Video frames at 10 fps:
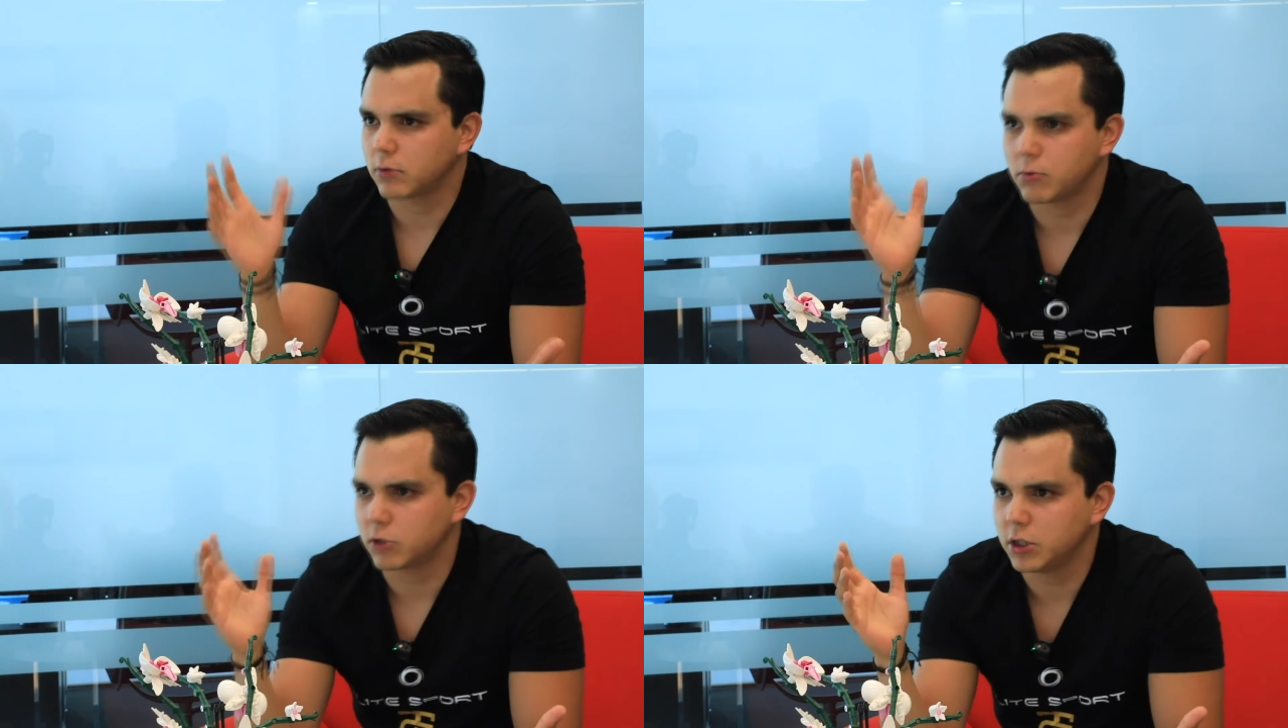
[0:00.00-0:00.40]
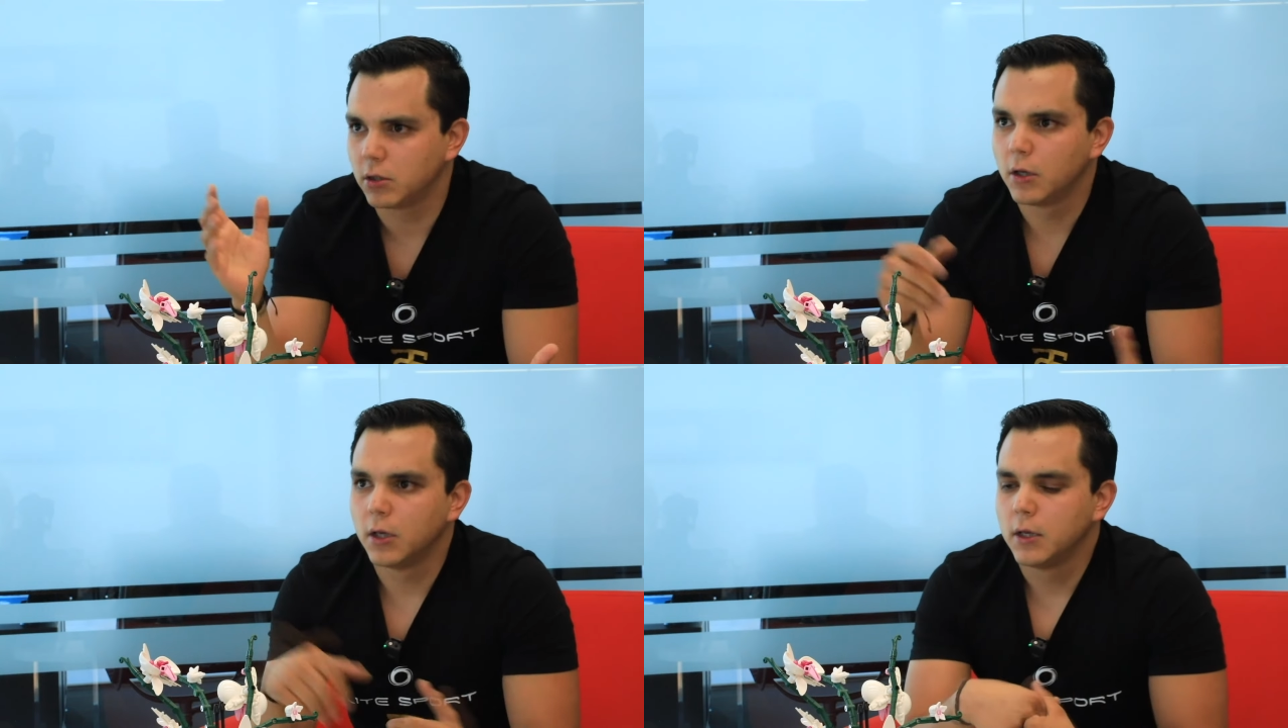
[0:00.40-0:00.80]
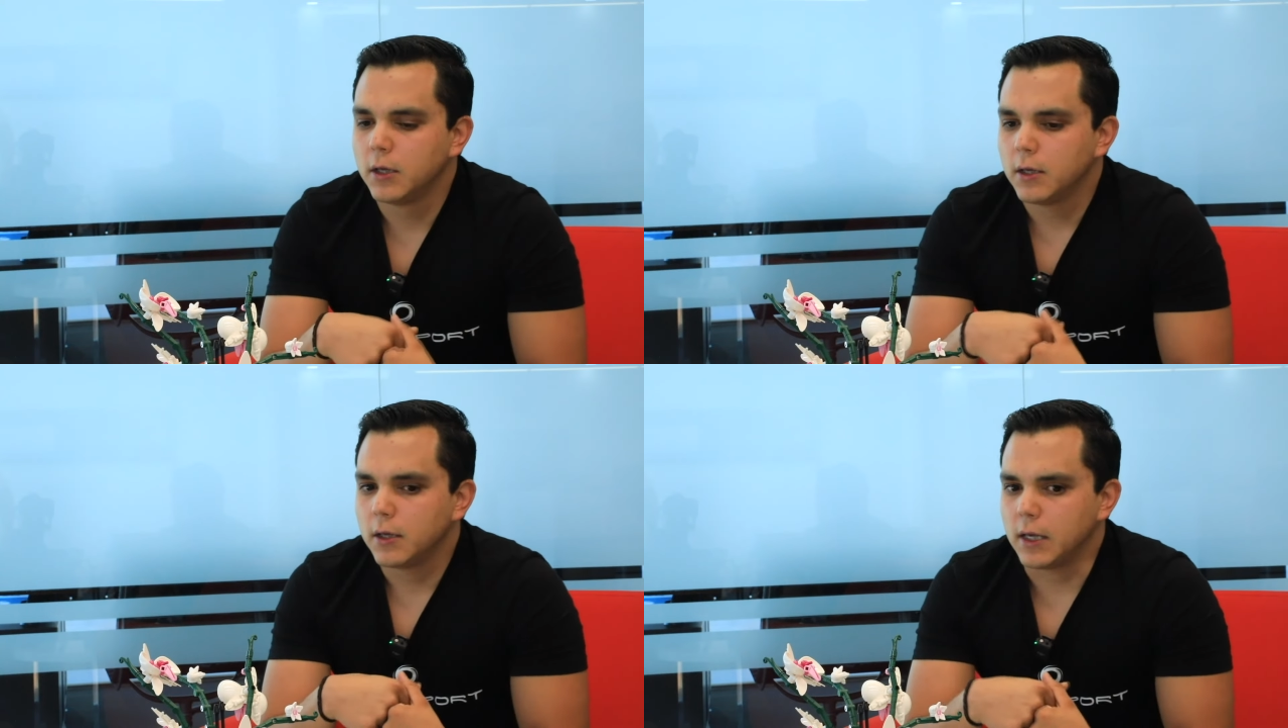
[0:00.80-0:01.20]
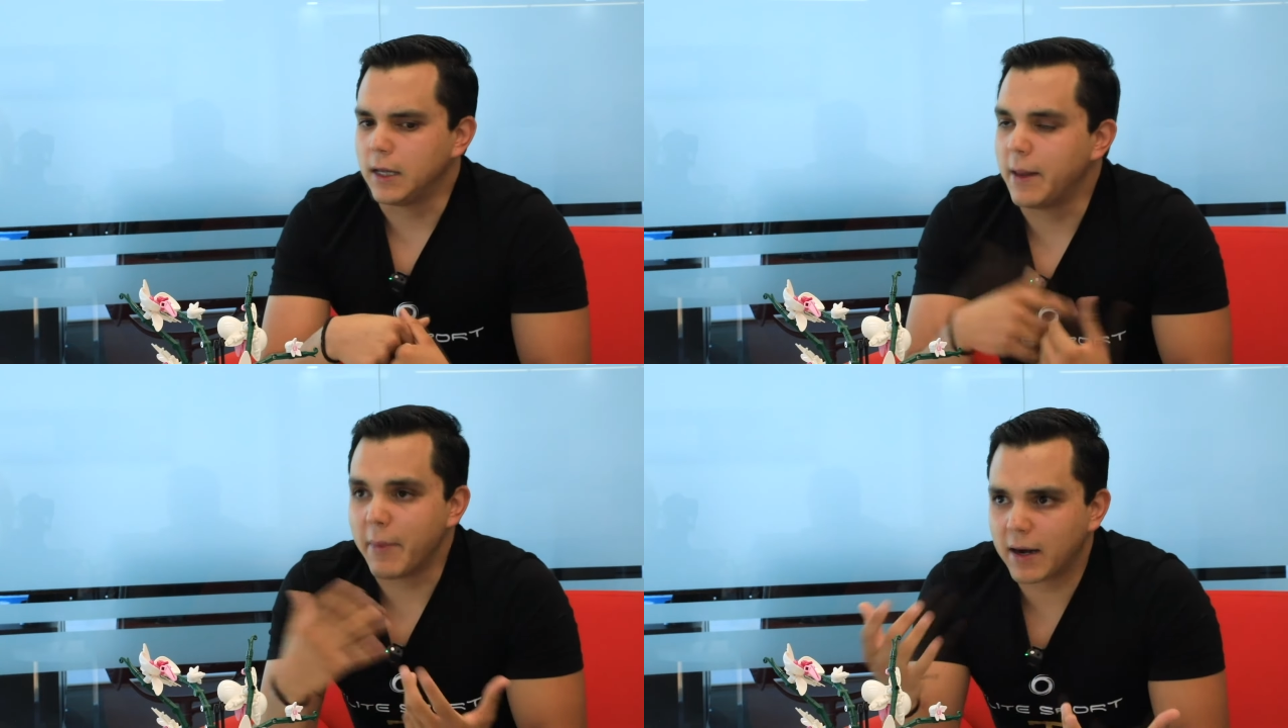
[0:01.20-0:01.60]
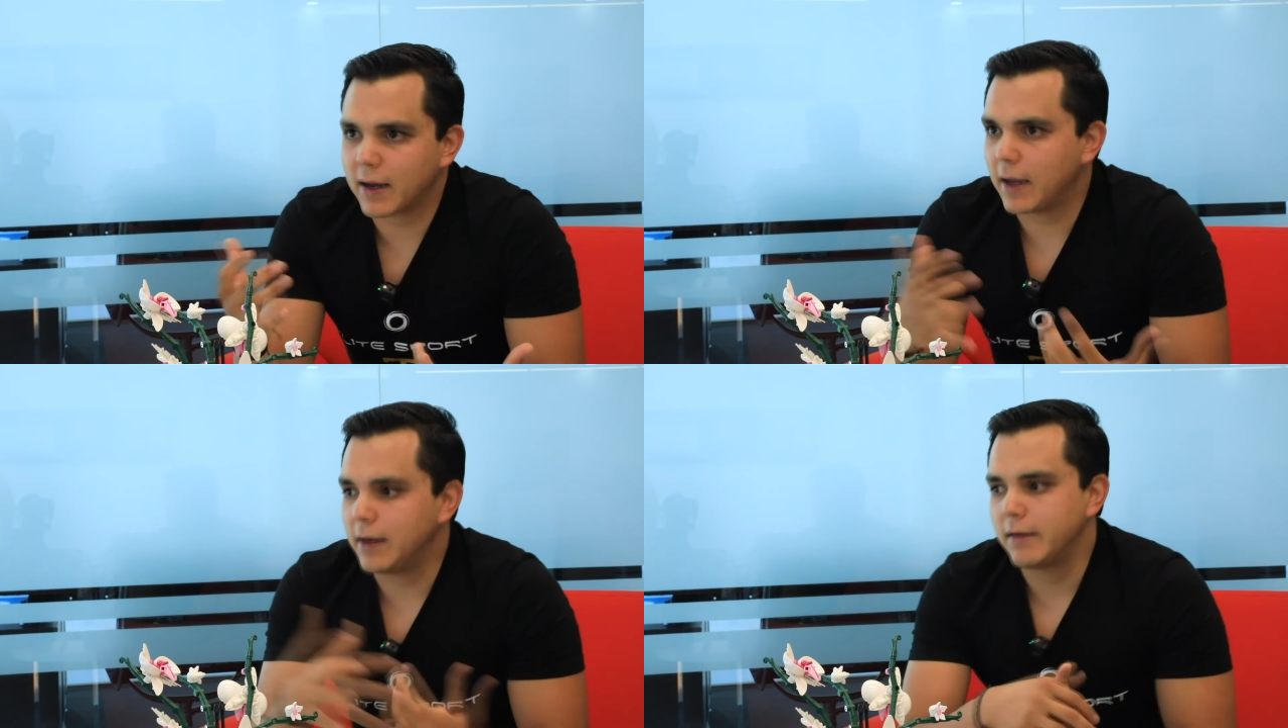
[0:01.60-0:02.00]
o algo así, y le
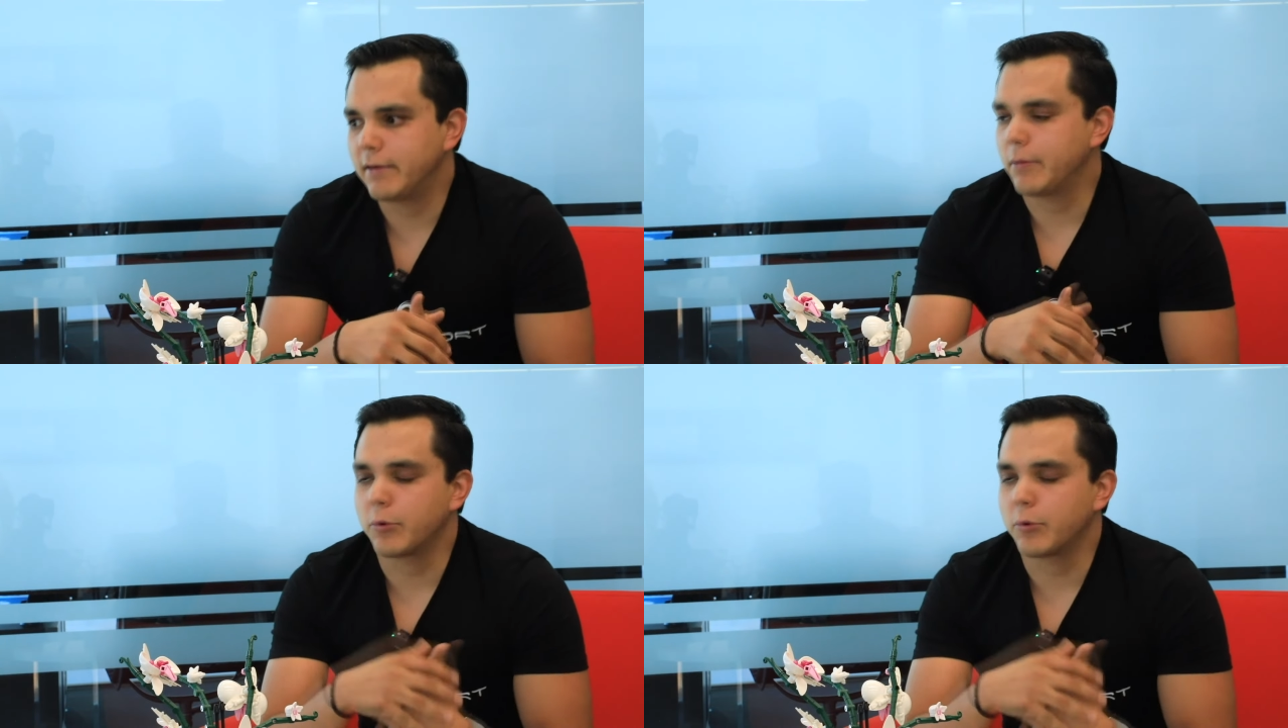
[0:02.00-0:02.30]
marca y le dice,